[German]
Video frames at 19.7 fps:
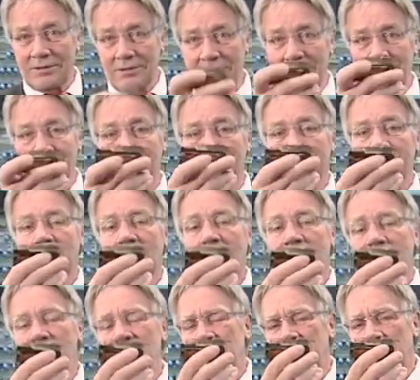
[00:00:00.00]
das ist
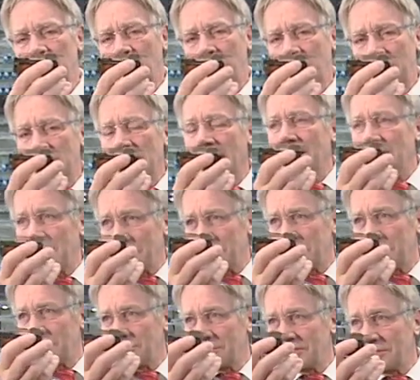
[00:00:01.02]
also nicht ein Original,
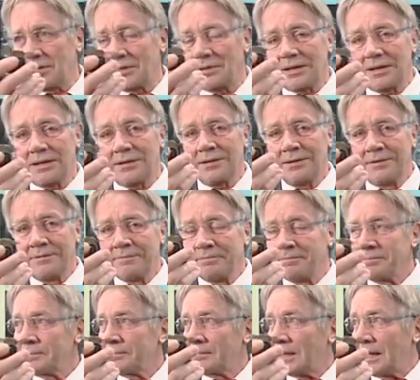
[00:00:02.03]
aber kurz danach,
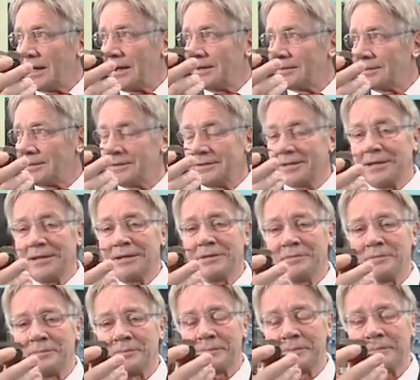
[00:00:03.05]
ein
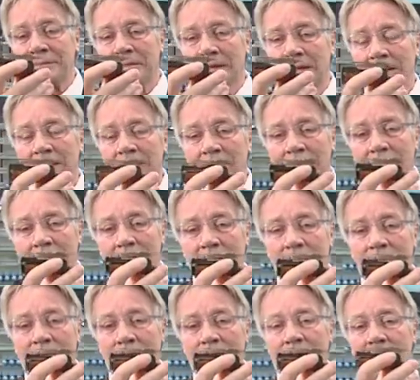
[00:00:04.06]
Relais
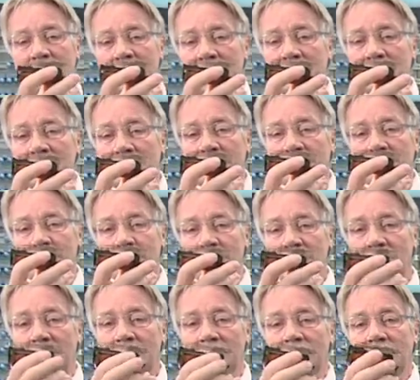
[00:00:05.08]
äh, aus der
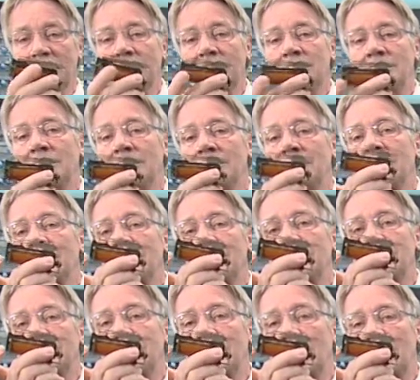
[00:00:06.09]
Telefontechnik.
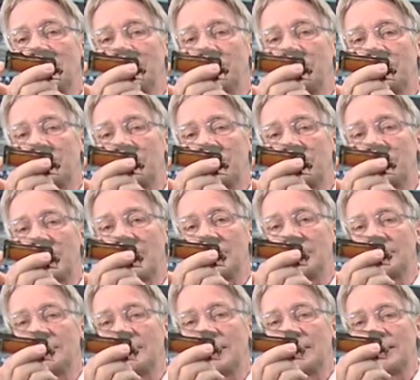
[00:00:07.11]
Und hier haben sie das
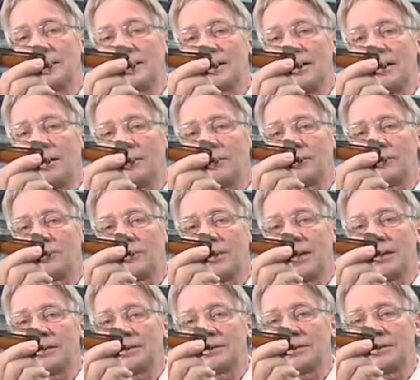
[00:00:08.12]
an, aus,
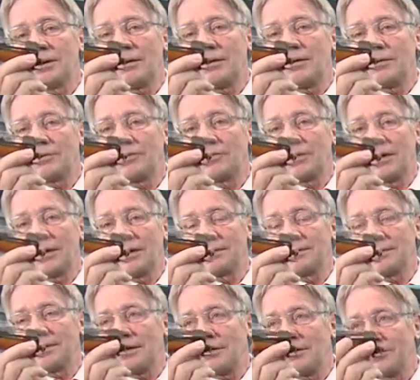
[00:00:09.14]
an, aus,
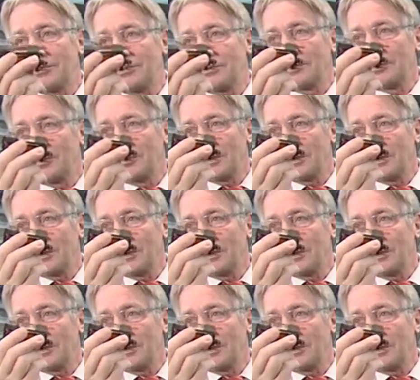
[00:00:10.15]
an, aus